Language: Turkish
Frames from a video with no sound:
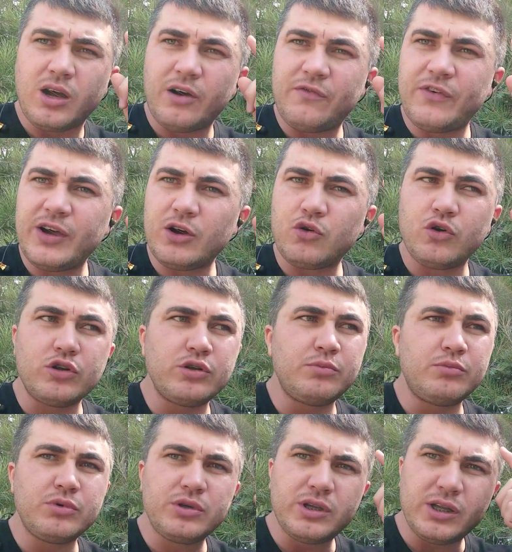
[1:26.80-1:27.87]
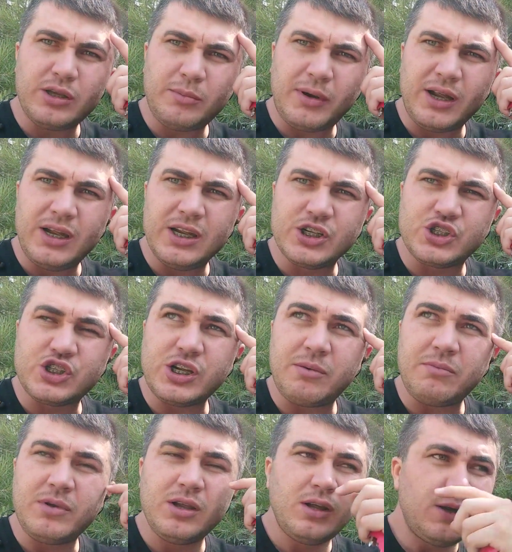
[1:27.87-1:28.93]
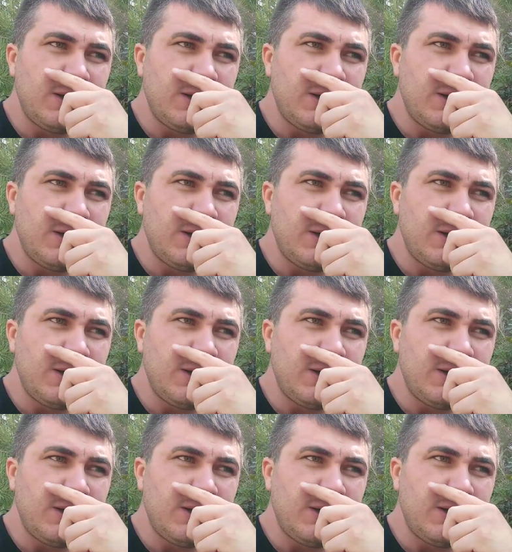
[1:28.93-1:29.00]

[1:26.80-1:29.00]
Kafaya koydum bunu dedim halledeceğim.